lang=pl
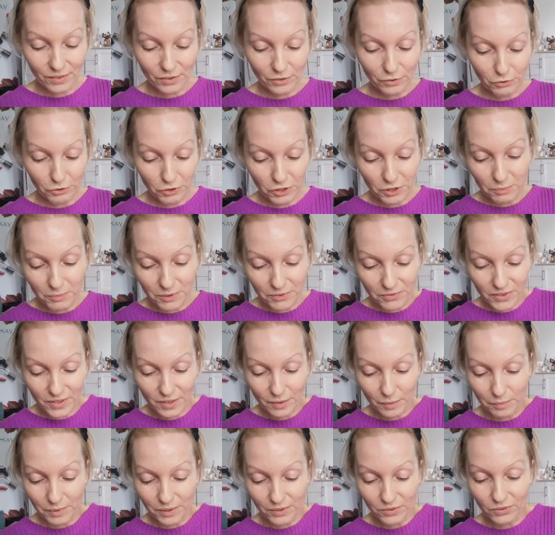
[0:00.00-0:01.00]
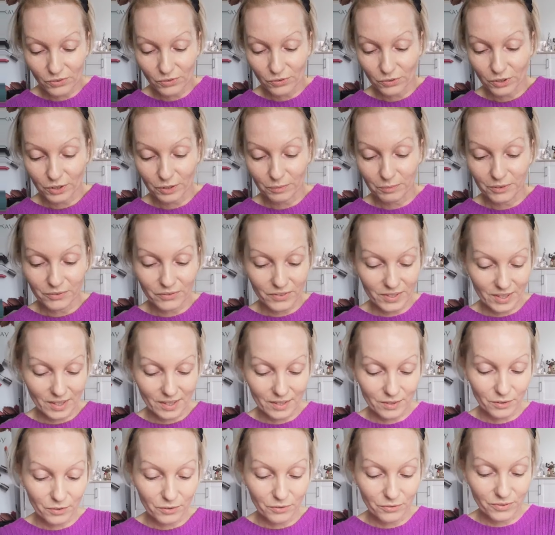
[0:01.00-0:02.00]
to nosimy w sobie, to nosimy w
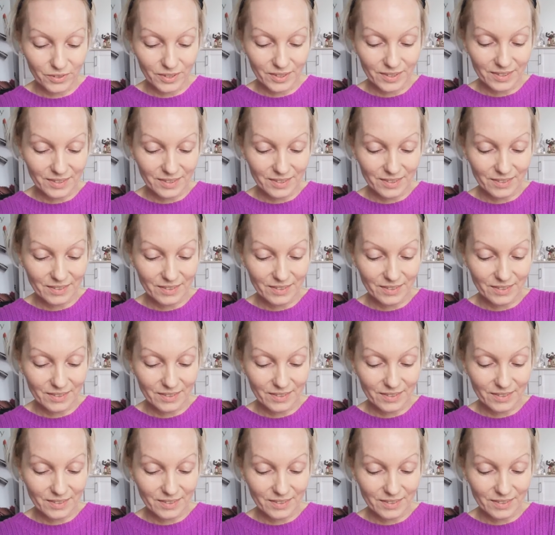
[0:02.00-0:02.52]
sercu, więc